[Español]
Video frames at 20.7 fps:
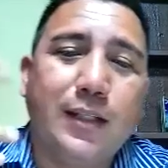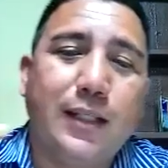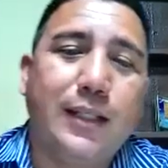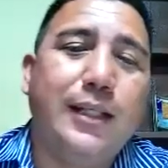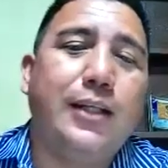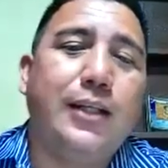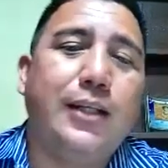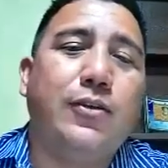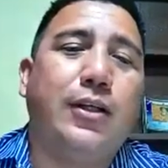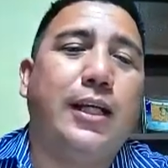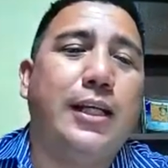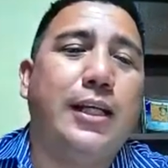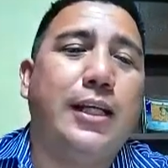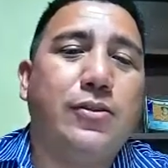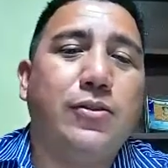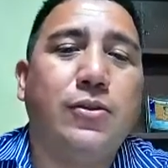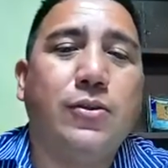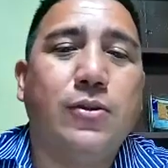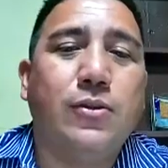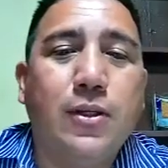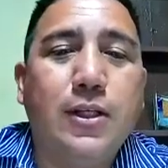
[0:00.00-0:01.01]
Creo que
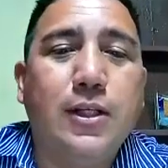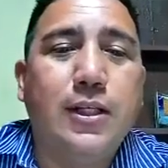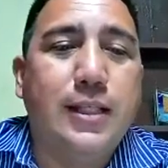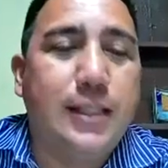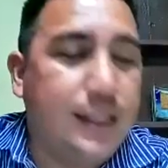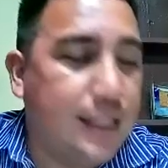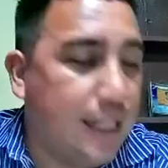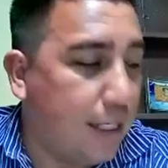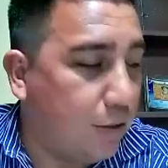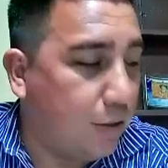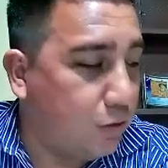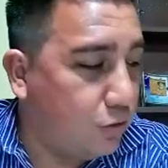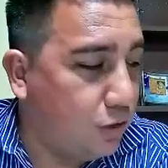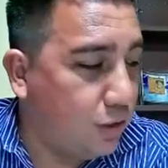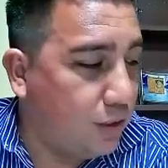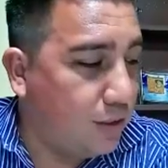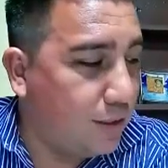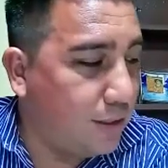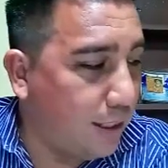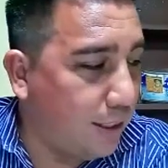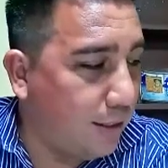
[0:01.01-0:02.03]
eso ya nos
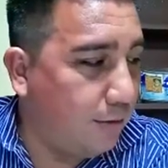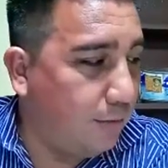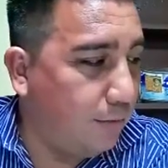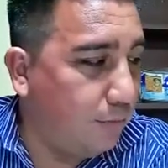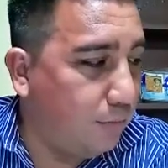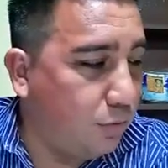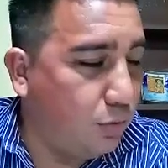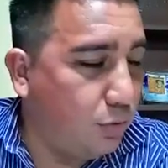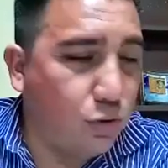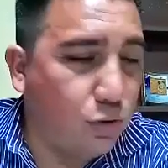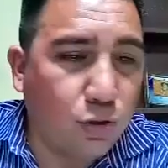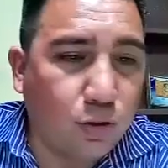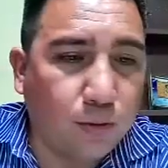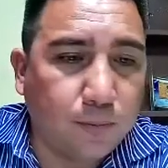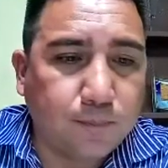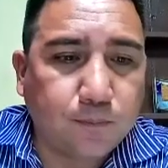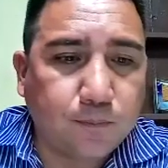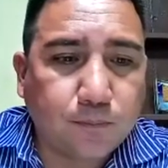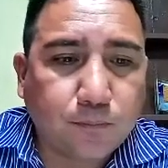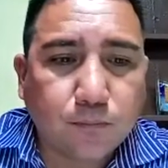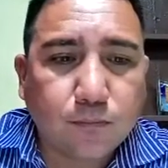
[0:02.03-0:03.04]
dice
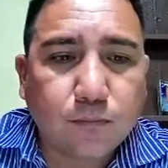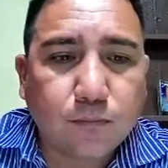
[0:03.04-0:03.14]
mucho.